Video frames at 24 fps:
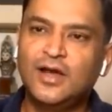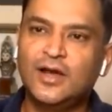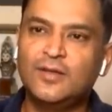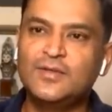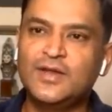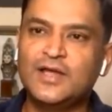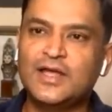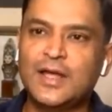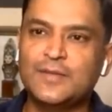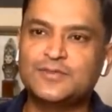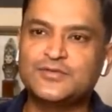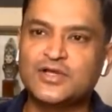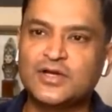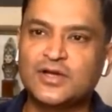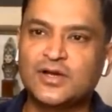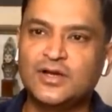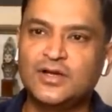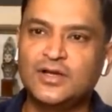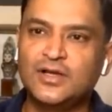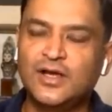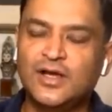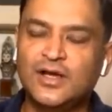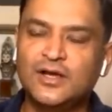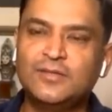हमने कैप्चर
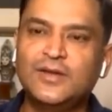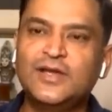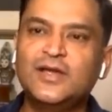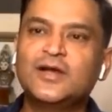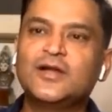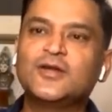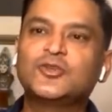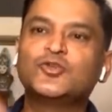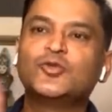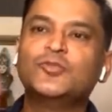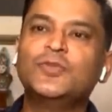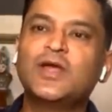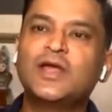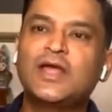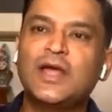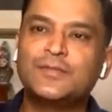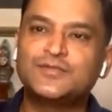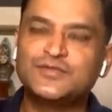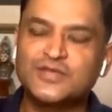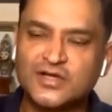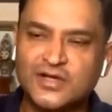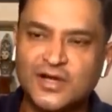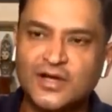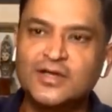कर लिया अरे भाई अगर तुमने
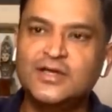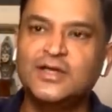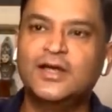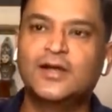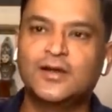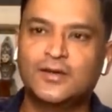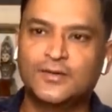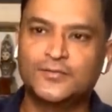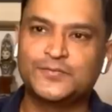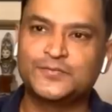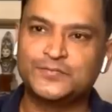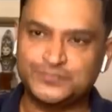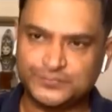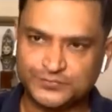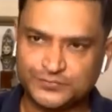कैप्चर कर लिया